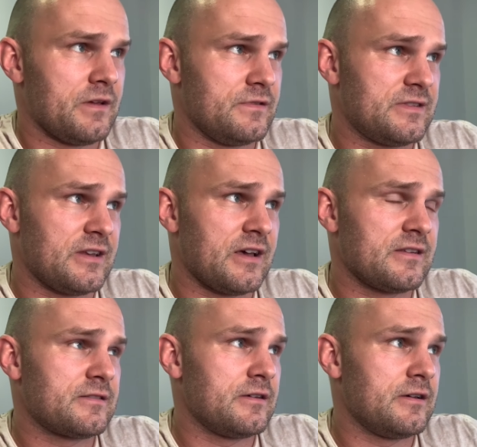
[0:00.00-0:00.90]
Więc
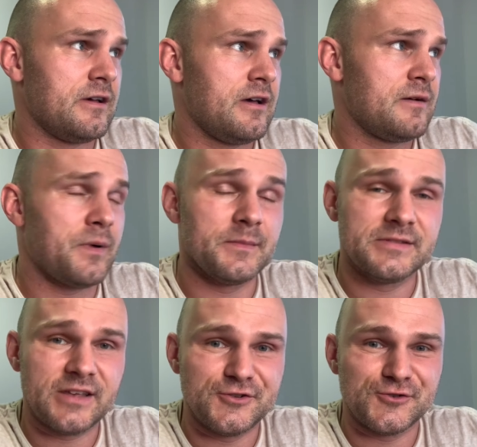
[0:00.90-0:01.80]
teraz y,
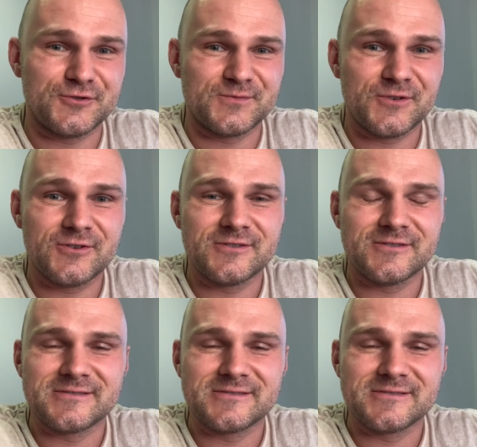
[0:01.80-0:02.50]
pamiętajcie o tym, to,